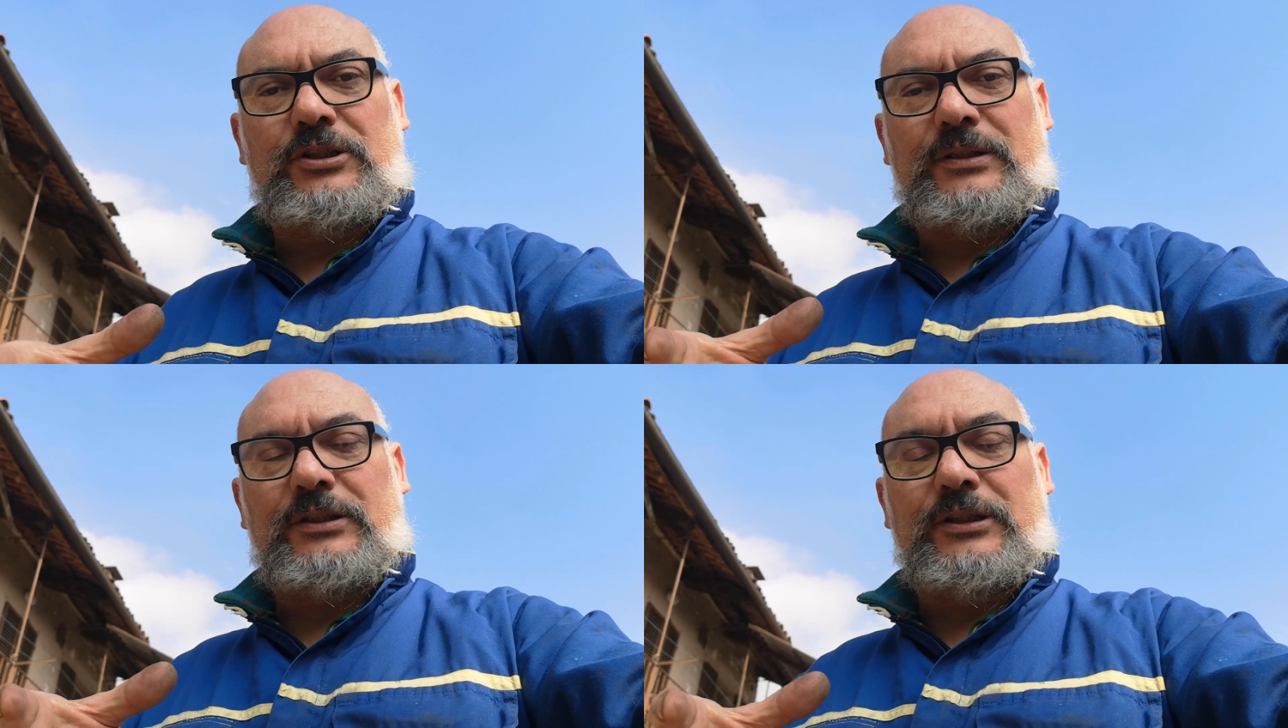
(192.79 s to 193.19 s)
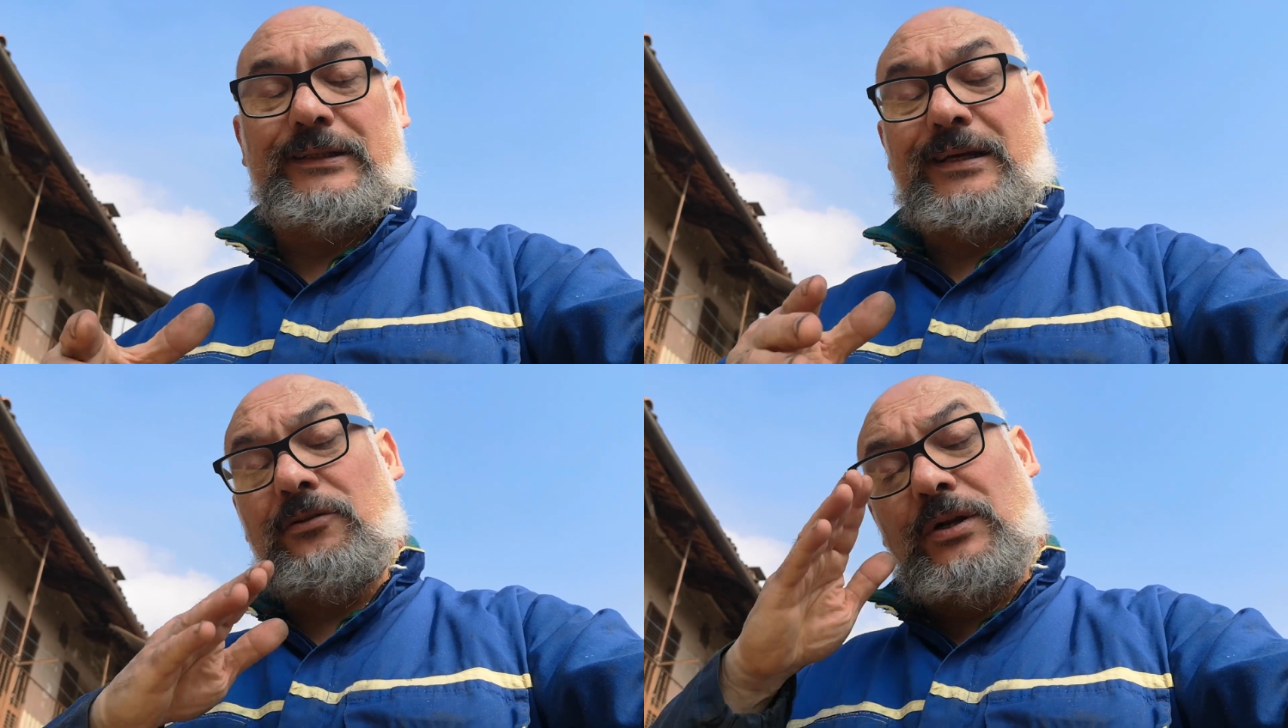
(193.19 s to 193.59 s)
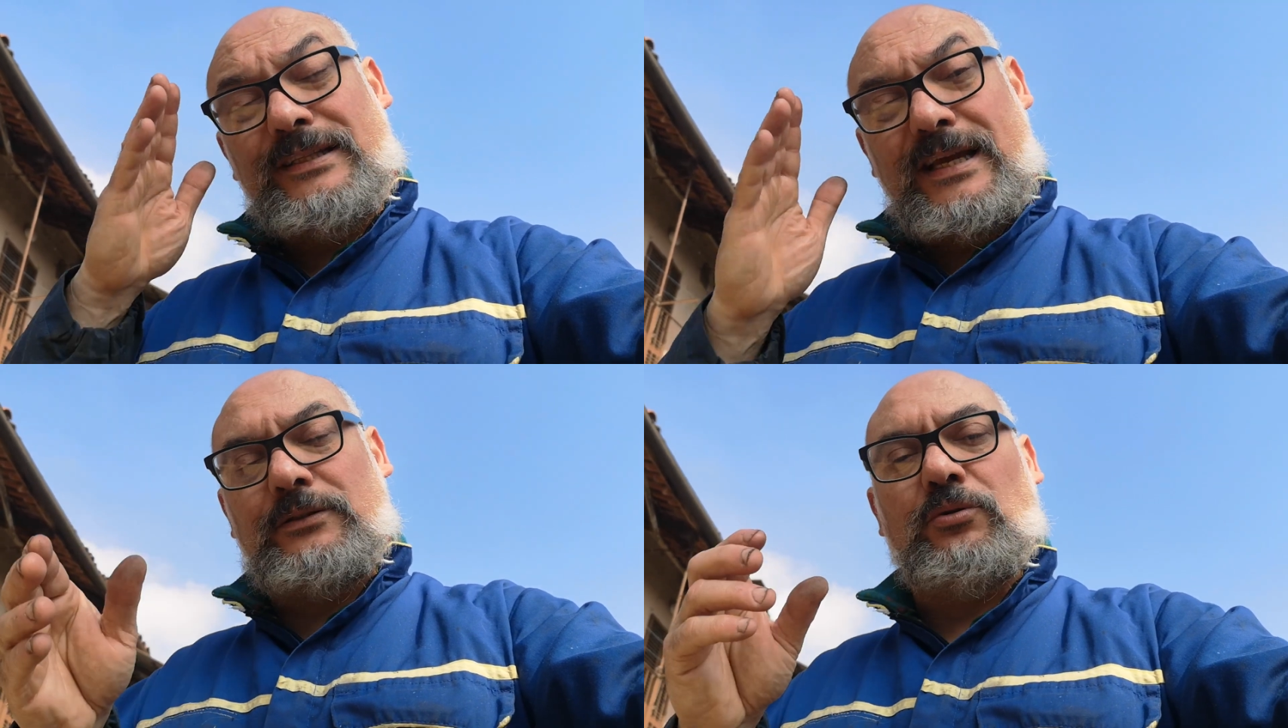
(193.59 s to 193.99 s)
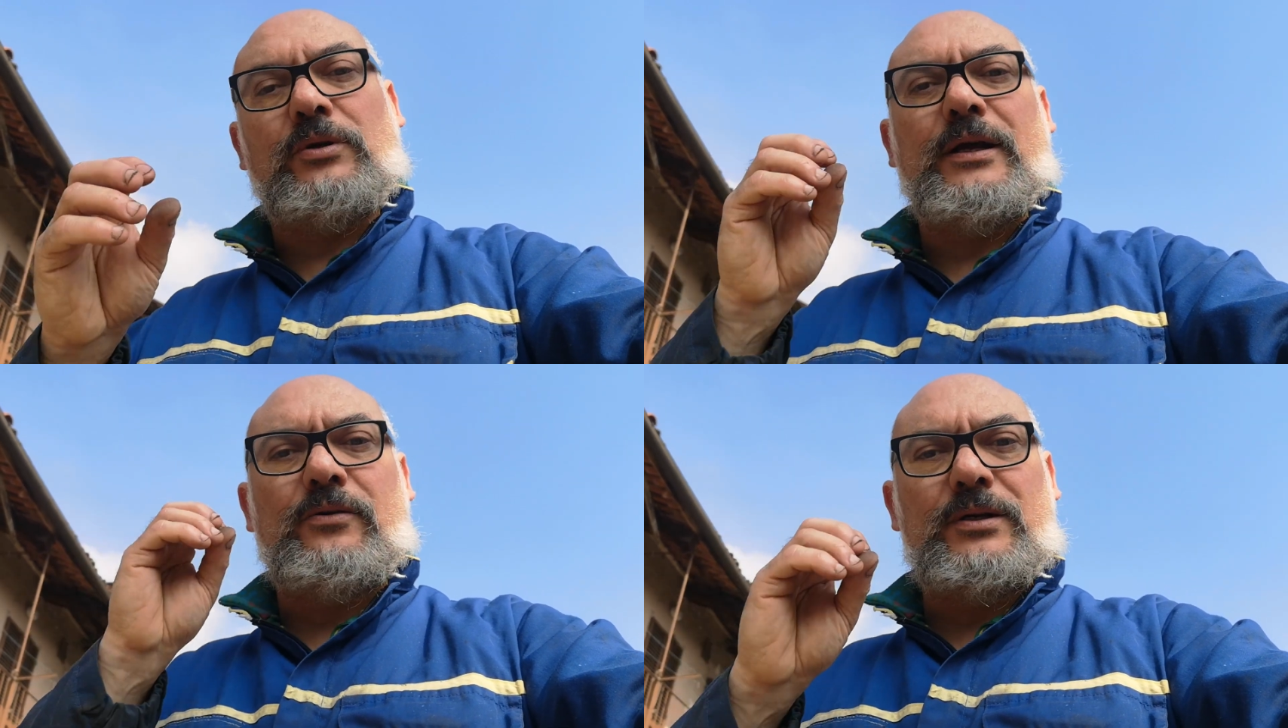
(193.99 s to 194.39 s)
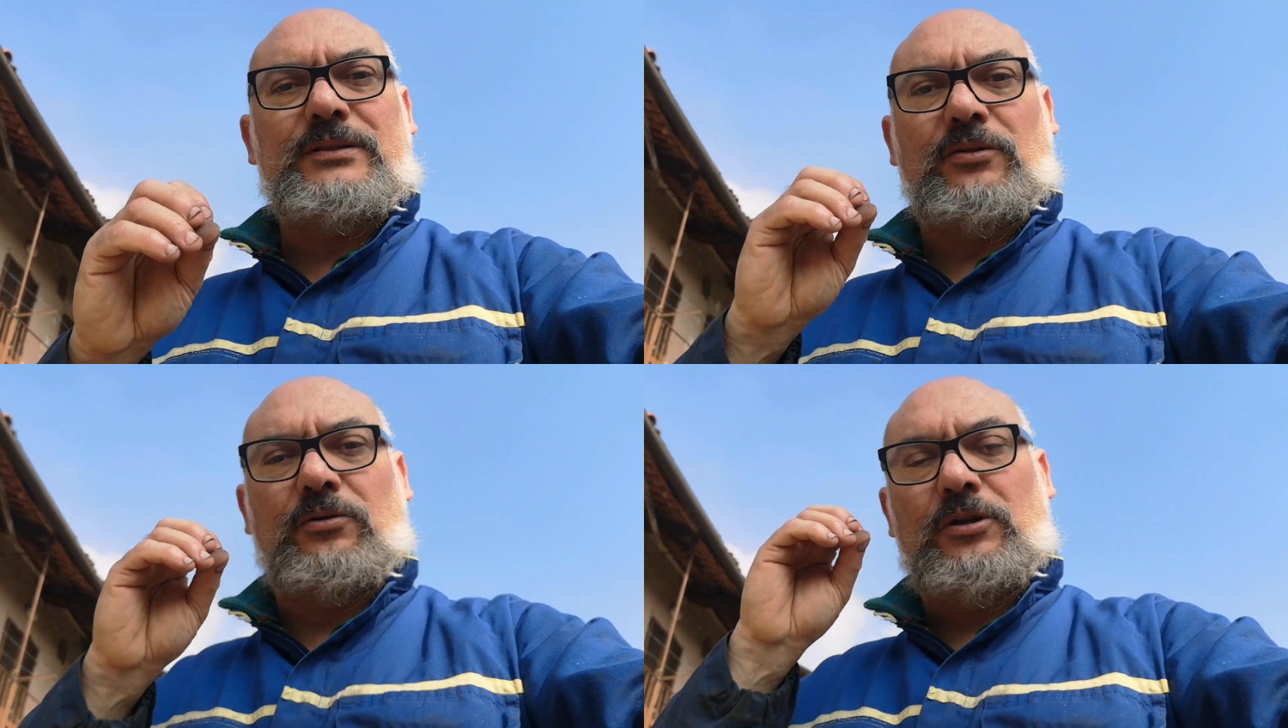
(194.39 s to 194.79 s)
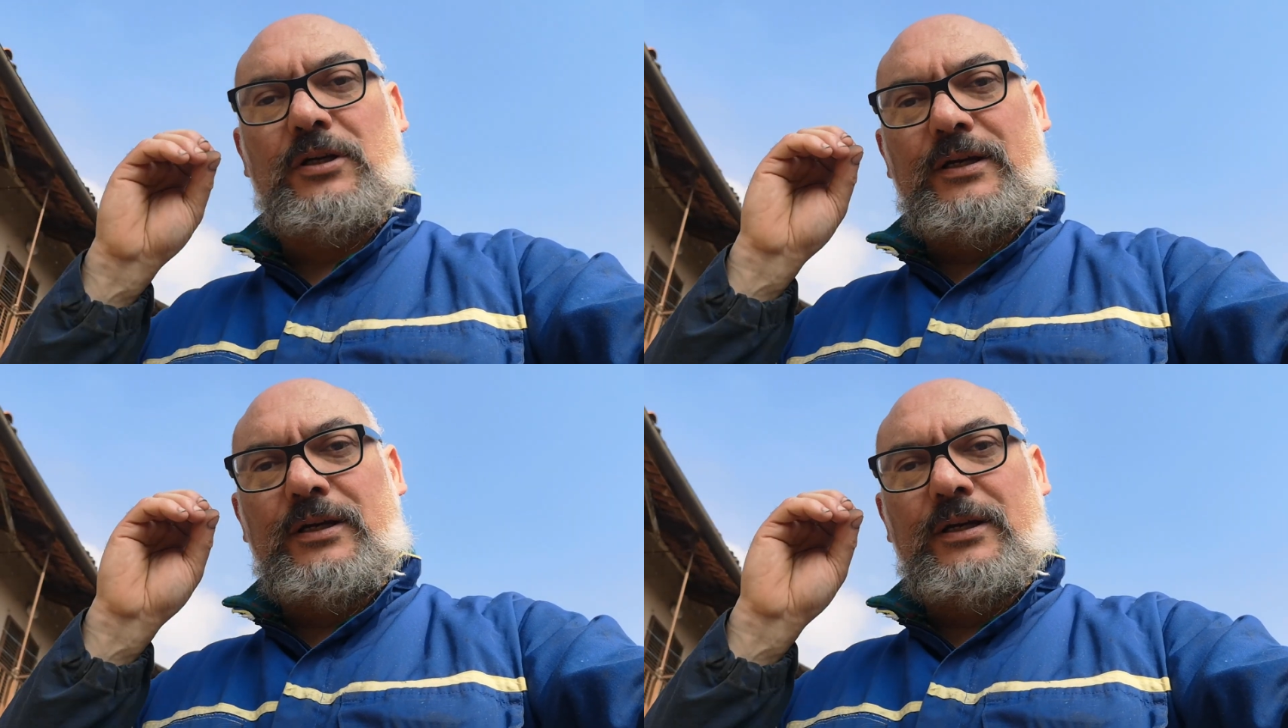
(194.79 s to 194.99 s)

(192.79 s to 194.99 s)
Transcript: eccetera, eccetera, non è detto che, questo,